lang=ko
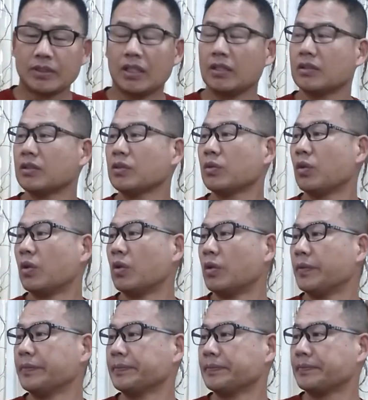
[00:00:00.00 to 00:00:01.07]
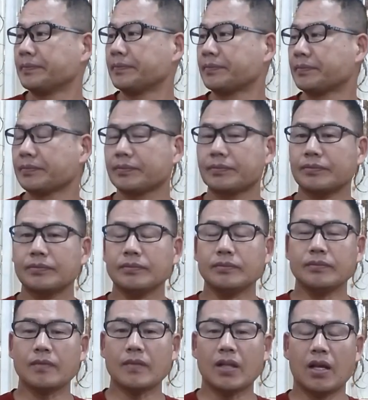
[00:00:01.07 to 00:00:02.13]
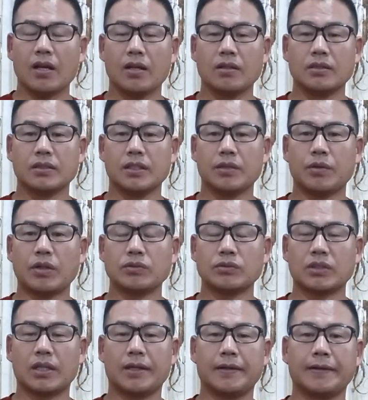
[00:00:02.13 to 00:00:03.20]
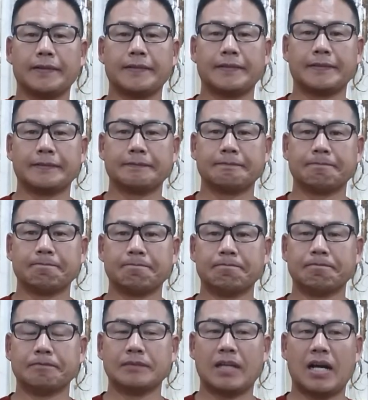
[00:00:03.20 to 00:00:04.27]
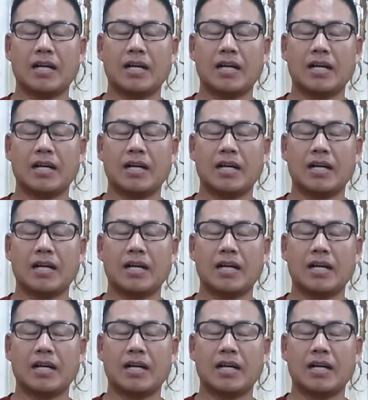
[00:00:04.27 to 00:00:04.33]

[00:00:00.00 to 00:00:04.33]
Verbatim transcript: 자 그리고 이제 황구가 음,